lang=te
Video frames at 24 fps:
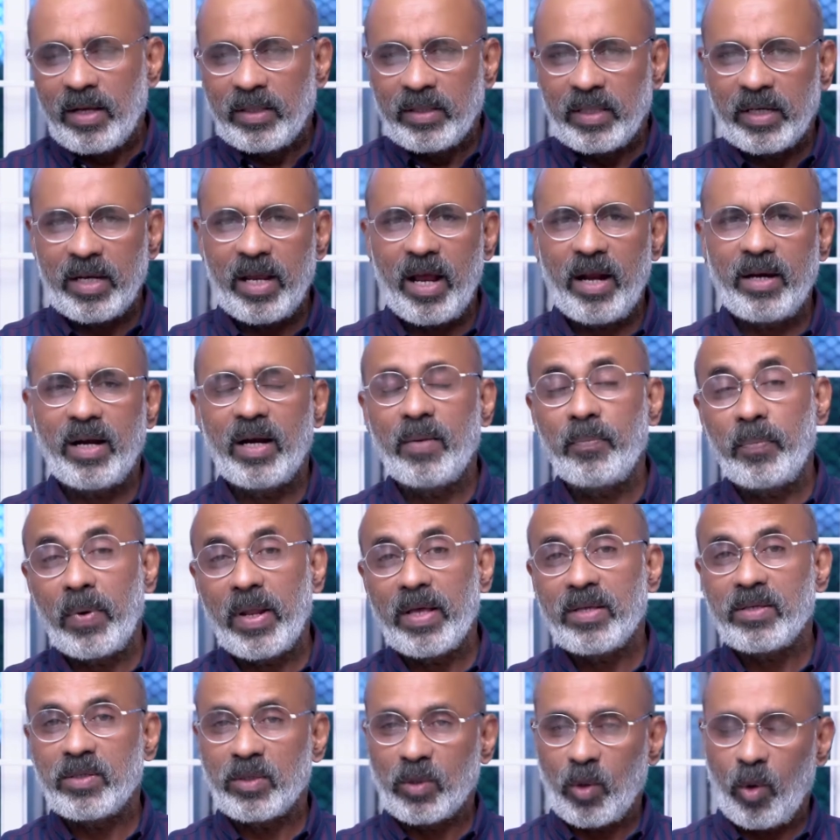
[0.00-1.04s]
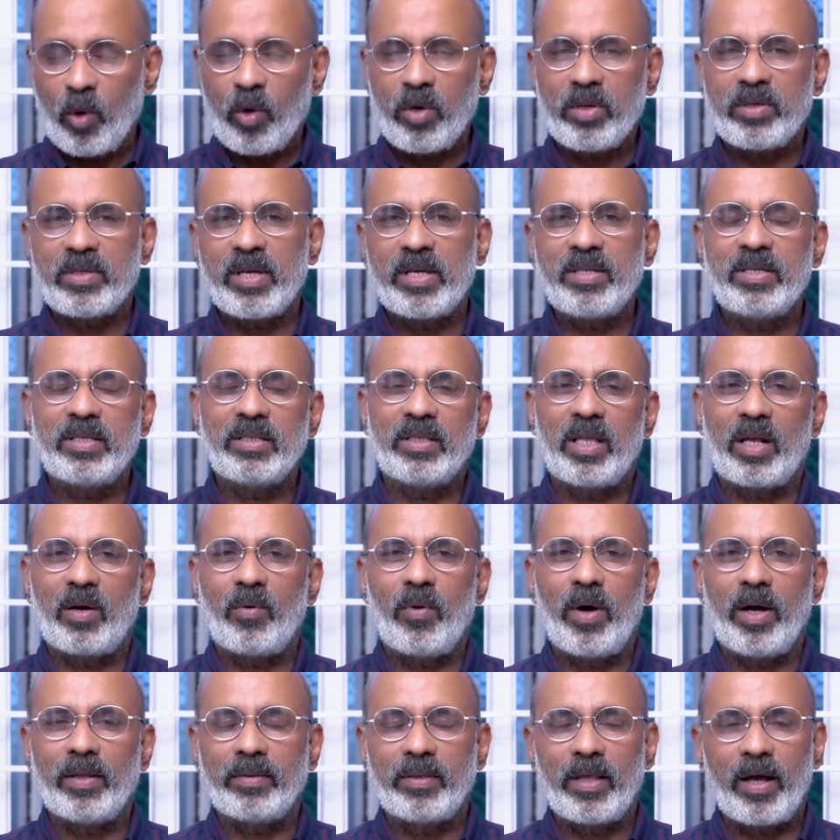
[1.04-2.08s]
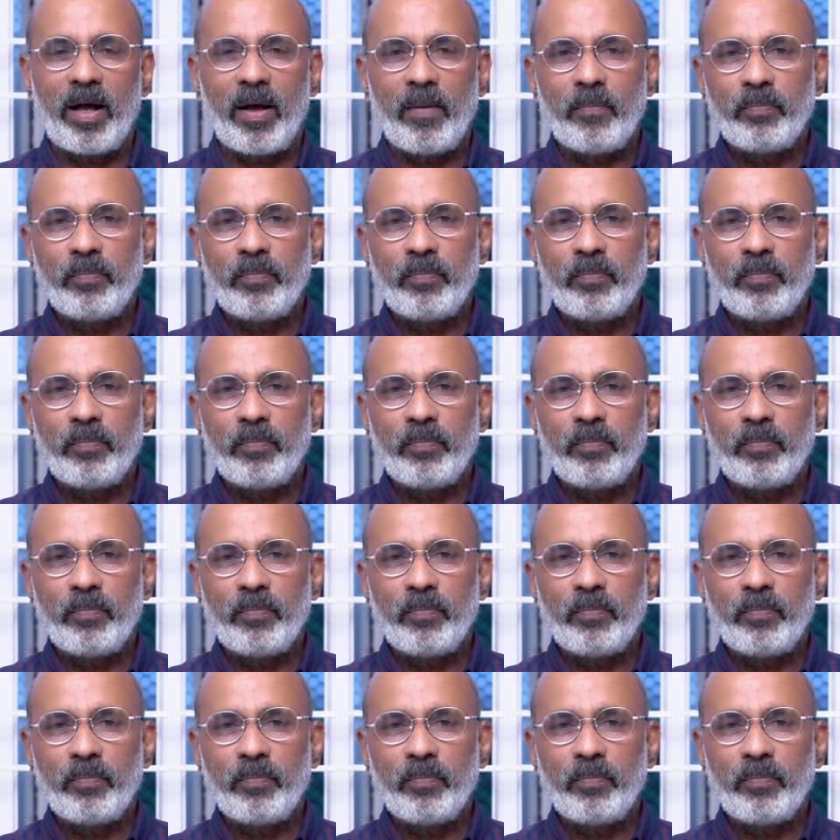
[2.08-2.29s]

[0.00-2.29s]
త్రీ హండ్రెడ్ ప్లస్ స్కోర్ చేసిన తర్వాత